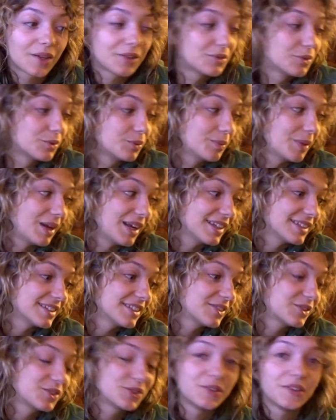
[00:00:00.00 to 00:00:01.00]
Donc bah là,
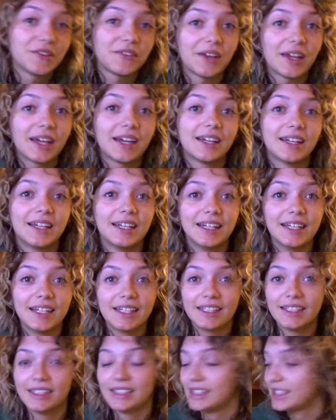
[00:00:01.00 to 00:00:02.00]
c'est ce que je vais faire.
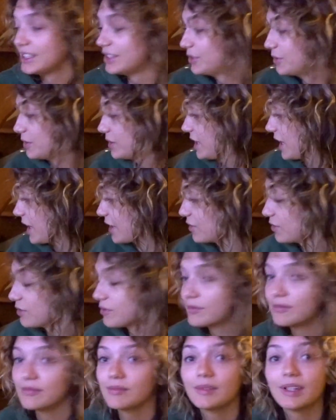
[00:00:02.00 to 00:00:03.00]
J'ai deux cartons
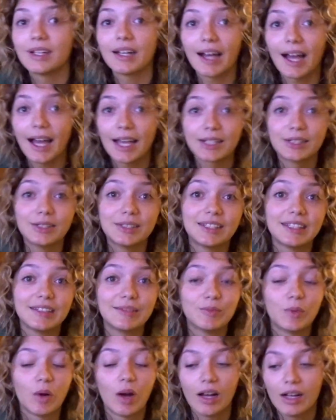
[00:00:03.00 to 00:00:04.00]
à côté de
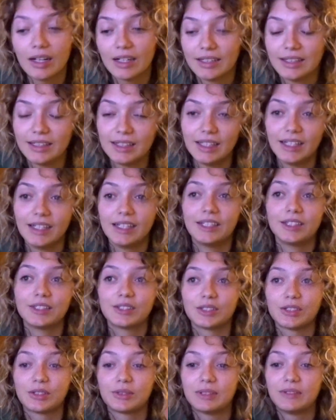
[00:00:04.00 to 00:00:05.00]
moi.
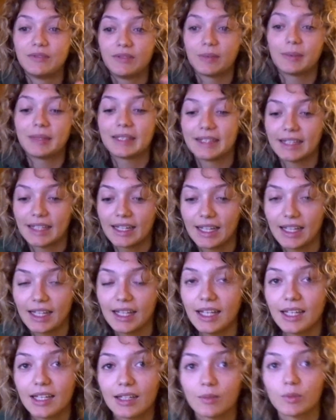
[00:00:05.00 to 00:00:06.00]
Je suis devant ma
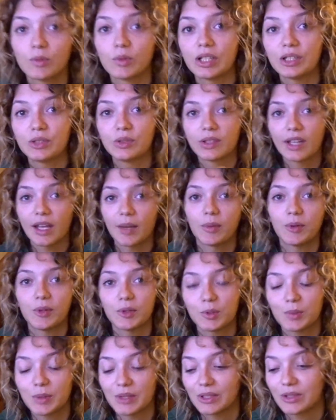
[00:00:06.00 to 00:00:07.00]
télé. Bon là, je suis très
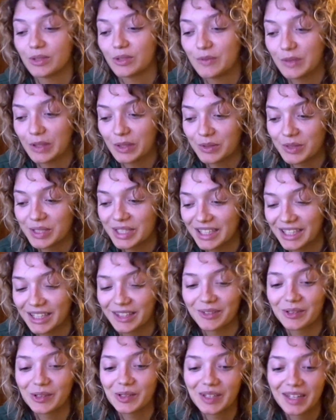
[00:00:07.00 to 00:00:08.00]
proche parce que je vais ranger des
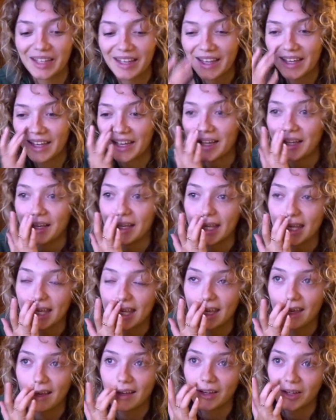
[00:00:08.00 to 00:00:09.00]
trucs.
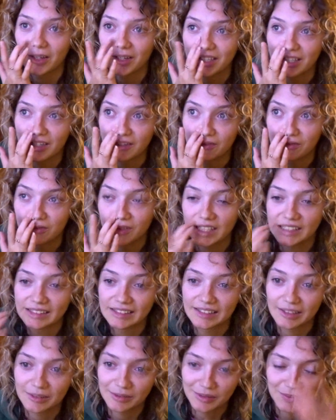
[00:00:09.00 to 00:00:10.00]
Et euh, j'ai Friends
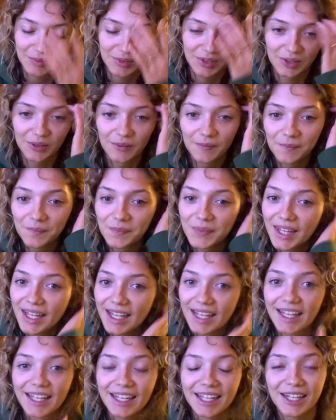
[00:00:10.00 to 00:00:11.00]
en même temps.
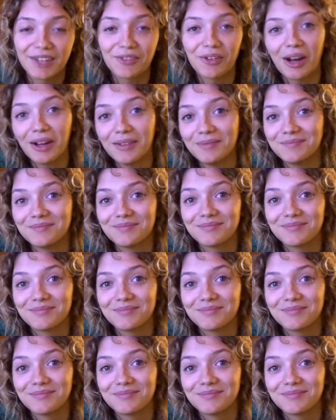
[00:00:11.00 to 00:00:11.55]
Et voilà,